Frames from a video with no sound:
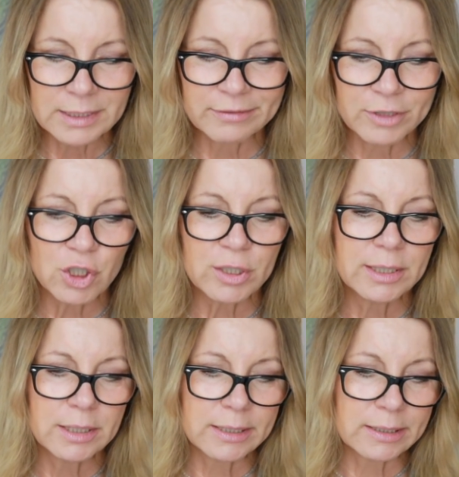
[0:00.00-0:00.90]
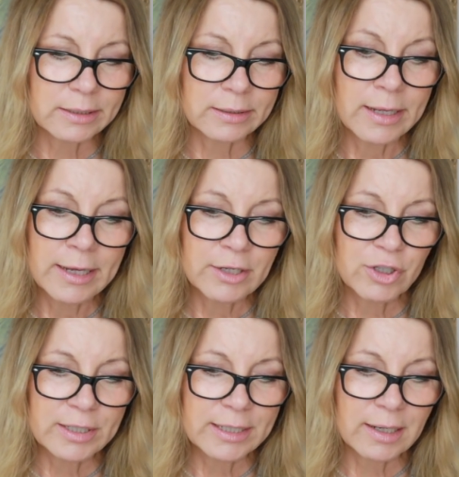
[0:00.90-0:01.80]
Verstehe, sagte
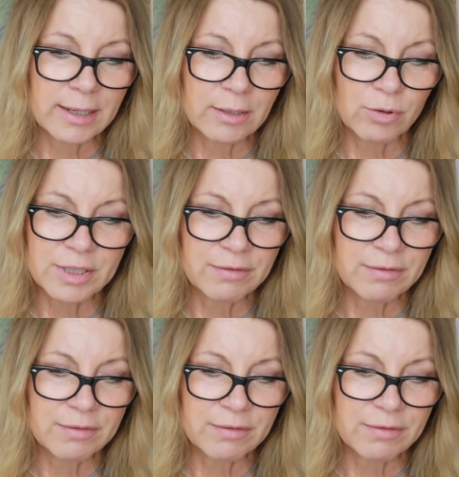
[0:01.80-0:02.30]
Jenny Kleinlaut.